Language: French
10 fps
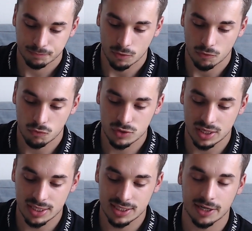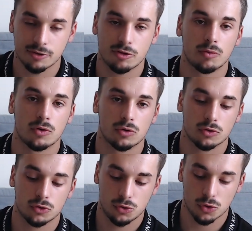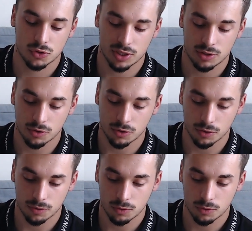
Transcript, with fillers: Vous allez directement sur cet euh,